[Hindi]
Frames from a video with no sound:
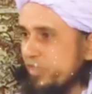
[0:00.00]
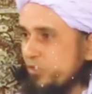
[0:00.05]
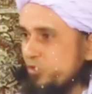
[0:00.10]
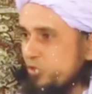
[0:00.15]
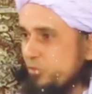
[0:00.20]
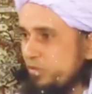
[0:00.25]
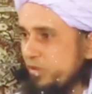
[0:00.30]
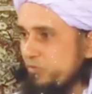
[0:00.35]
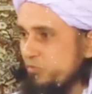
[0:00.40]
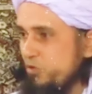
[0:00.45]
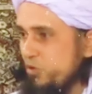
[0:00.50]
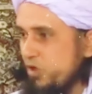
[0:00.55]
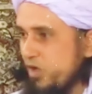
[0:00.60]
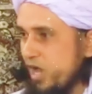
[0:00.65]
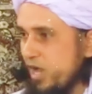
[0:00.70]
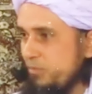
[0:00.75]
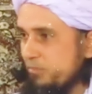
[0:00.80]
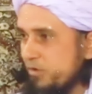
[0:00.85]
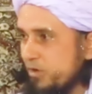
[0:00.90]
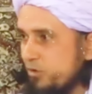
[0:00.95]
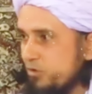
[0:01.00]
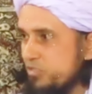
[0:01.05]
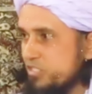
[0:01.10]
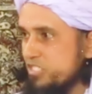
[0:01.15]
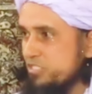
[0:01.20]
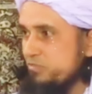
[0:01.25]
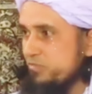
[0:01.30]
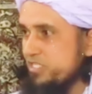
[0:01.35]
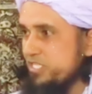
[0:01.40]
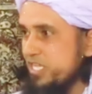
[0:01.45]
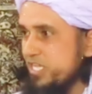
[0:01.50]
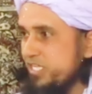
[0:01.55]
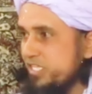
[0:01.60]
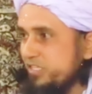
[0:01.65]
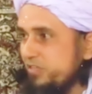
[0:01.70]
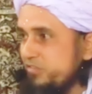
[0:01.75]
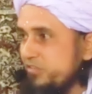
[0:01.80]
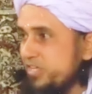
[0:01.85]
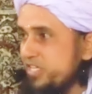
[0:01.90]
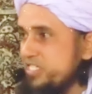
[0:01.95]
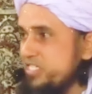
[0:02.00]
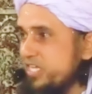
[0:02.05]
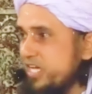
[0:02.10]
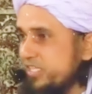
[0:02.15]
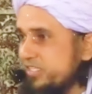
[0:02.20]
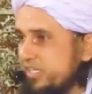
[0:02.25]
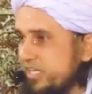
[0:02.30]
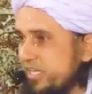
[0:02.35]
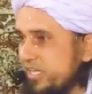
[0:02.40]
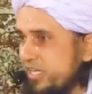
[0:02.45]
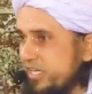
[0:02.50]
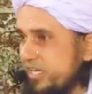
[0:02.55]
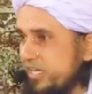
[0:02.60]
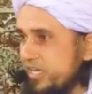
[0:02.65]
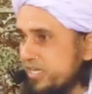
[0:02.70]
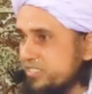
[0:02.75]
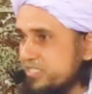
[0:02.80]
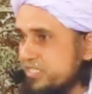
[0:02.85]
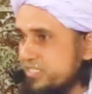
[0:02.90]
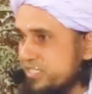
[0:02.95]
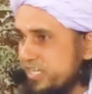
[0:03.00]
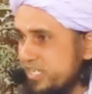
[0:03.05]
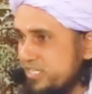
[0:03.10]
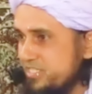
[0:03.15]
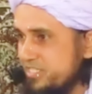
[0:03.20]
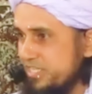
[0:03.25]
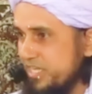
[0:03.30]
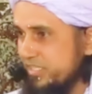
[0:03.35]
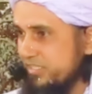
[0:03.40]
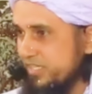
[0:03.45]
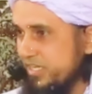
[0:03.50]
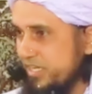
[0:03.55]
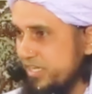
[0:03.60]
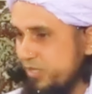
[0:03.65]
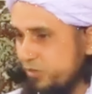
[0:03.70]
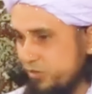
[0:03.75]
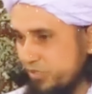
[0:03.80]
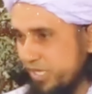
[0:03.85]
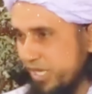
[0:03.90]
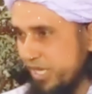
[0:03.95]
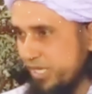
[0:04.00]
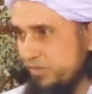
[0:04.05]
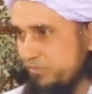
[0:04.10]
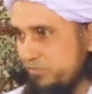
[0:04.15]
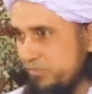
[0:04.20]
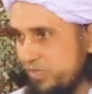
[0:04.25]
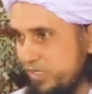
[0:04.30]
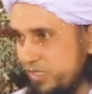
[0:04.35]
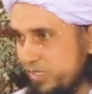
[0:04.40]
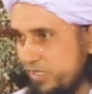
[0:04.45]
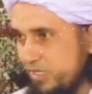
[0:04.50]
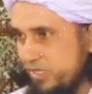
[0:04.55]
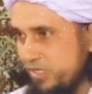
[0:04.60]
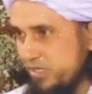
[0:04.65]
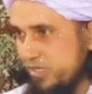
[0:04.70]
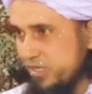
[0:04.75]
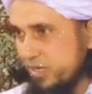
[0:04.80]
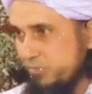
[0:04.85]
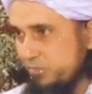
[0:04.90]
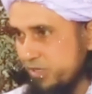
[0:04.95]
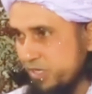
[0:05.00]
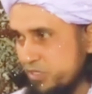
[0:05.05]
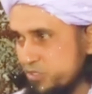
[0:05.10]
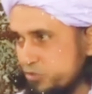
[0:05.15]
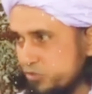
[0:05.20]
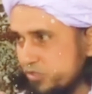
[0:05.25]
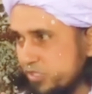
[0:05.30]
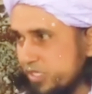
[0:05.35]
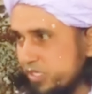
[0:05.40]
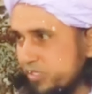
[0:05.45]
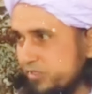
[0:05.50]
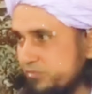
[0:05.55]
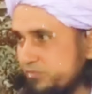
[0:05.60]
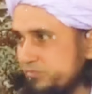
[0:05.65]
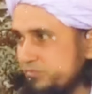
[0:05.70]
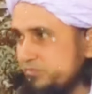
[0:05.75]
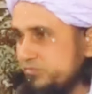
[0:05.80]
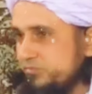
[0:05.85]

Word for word: तो फिर वो काम करो जिसमें जहनी तफरी ज़्यादा है एक्सरसाइज ज़्यादा है और टाइम कम खर्च होता है